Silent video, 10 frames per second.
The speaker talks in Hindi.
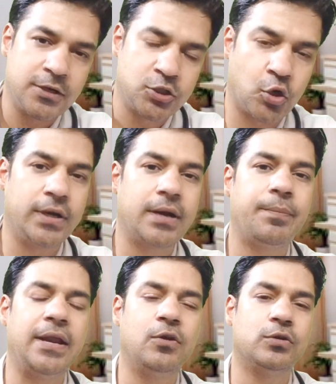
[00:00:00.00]
शोल्डर
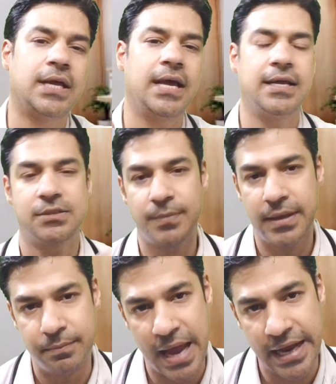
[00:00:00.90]
पेन होता है
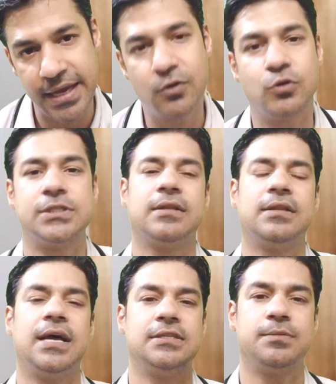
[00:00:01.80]
इसमें बैक एक हो
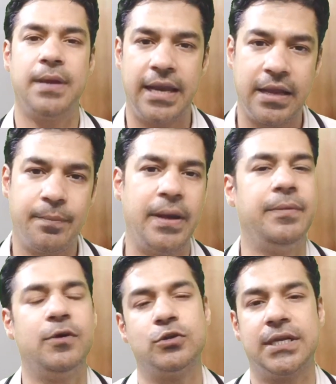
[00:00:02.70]
सकता है इसमें लेग पेन
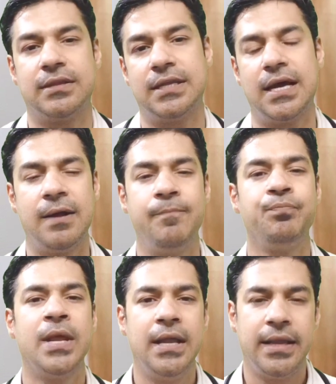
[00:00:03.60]
भी हो सकता है
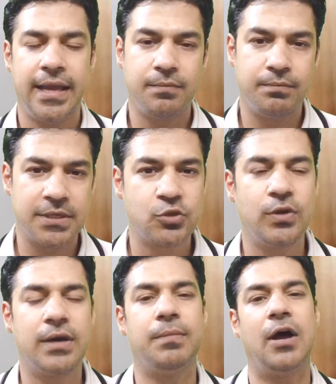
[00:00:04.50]
एक
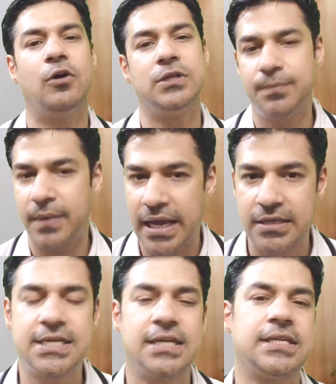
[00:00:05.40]
मस्कुलर
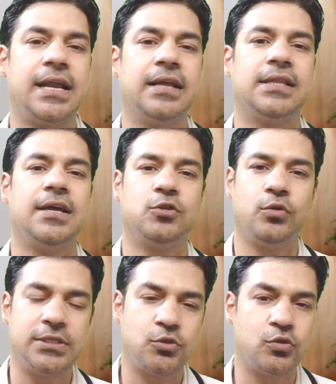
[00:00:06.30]
माइलजिया सा रहता है
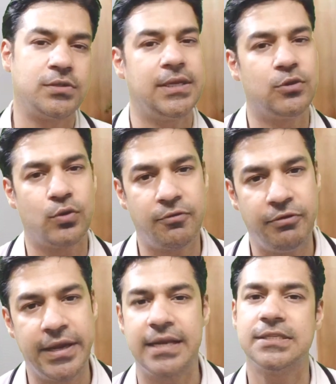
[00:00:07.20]
थोड़ी सुस्ती थोड़ा
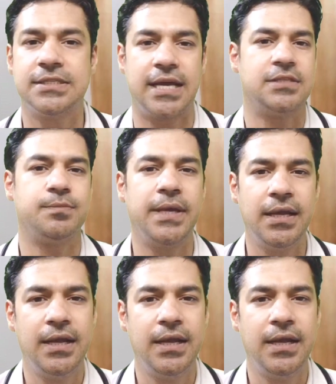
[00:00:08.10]
वीकनेस सा इसमें